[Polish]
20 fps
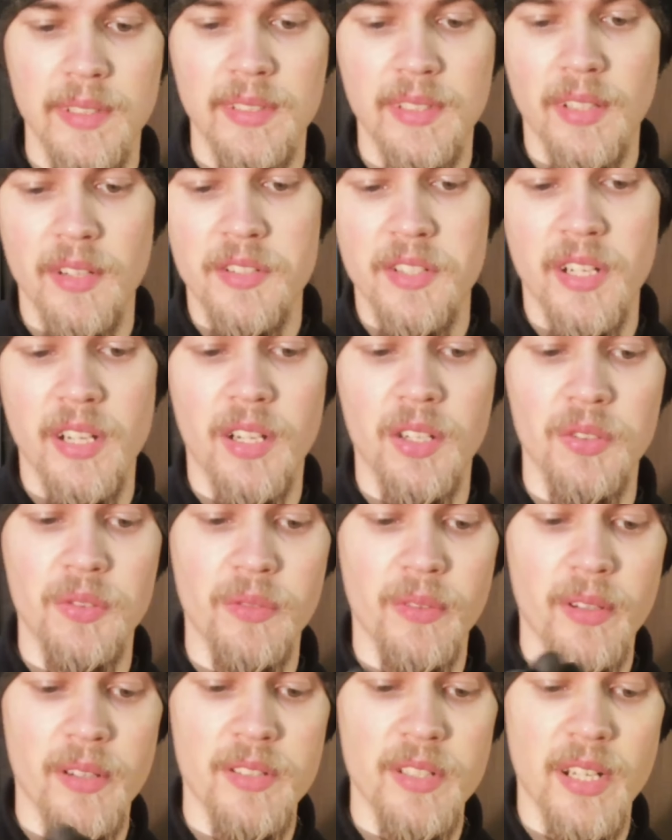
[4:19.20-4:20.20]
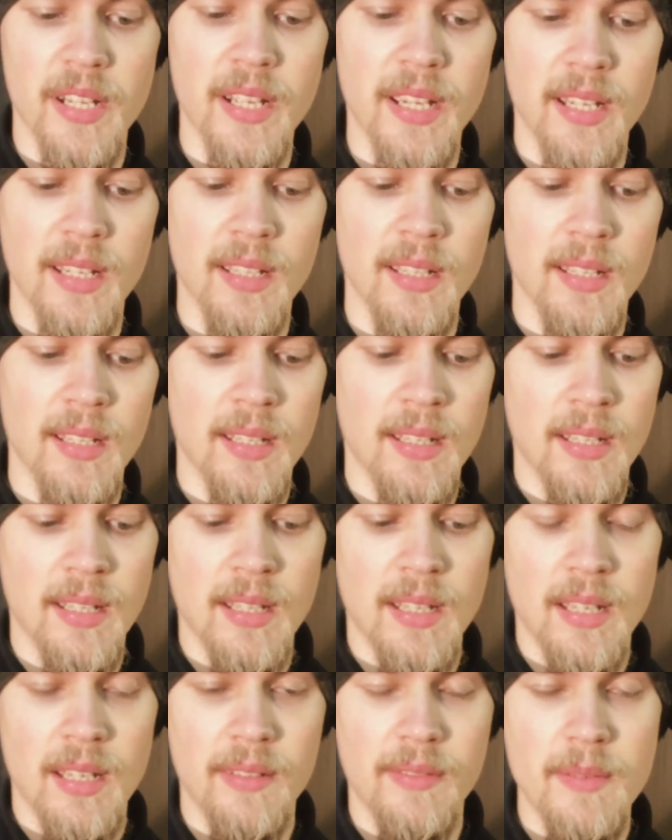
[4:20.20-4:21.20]
Więc troszkę go tu ogrzeję,
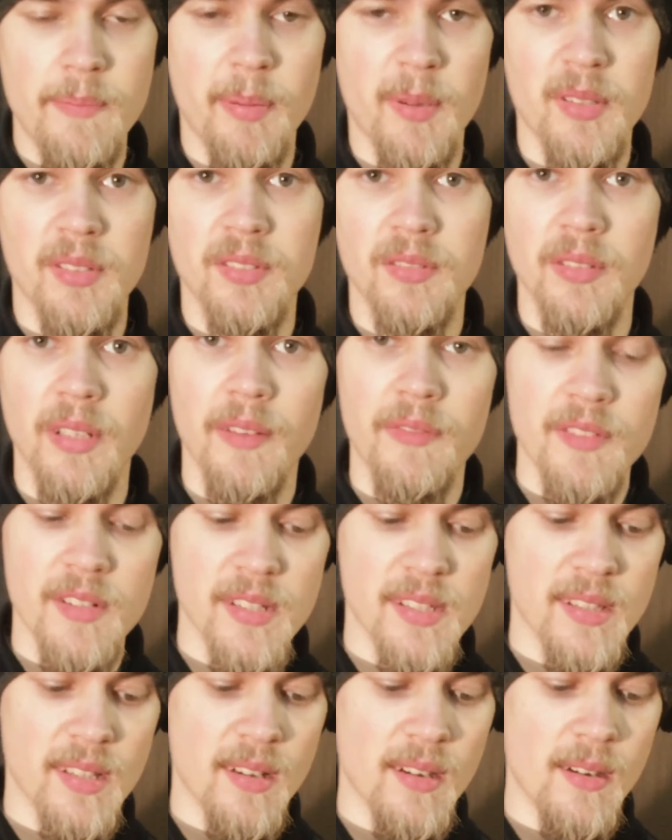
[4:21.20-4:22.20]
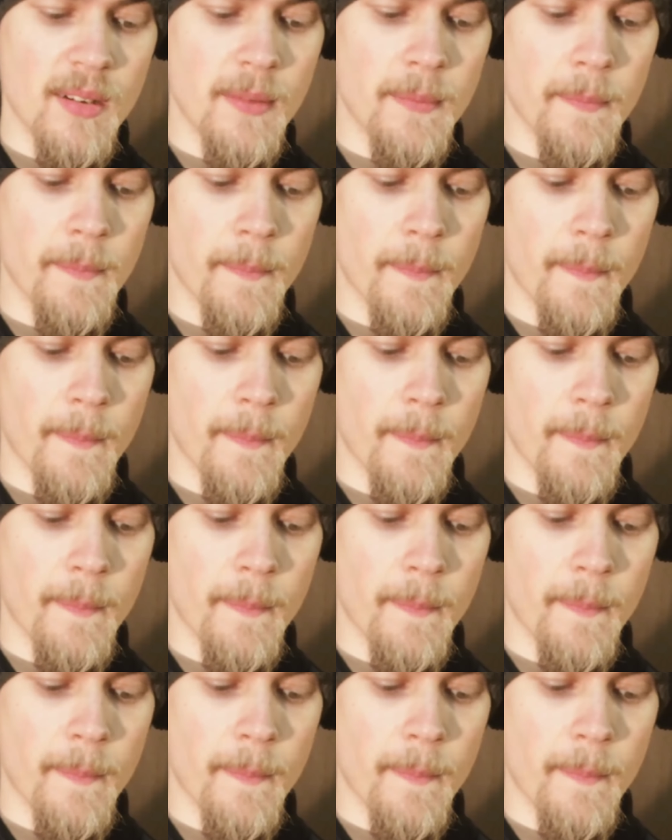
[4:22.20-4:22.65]
wyprostuję wszystko,